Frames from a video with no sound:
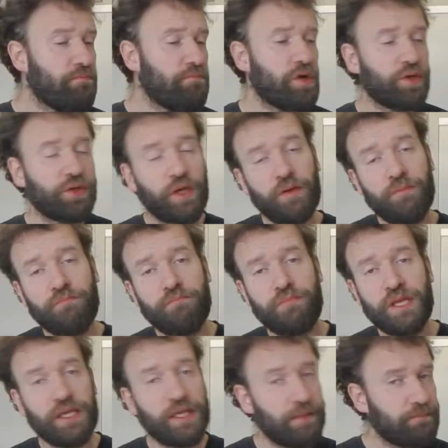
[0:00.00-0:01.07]
mordre
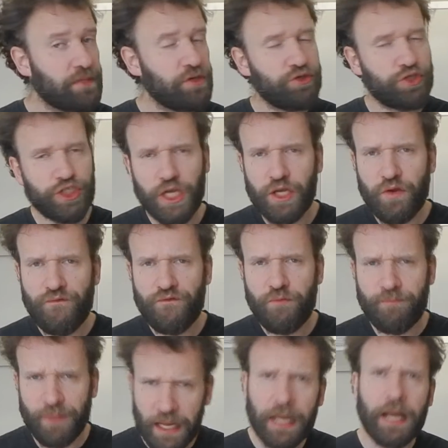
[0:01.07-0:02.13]
biquette Mais le chien ne
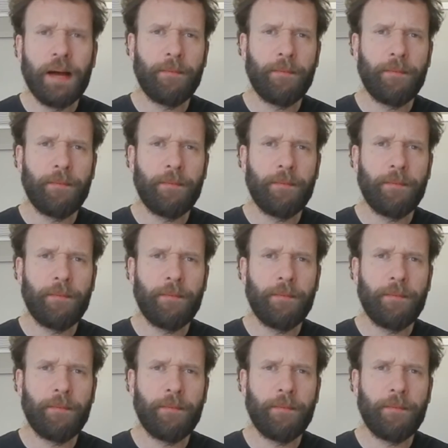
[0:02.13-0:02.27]
veut pas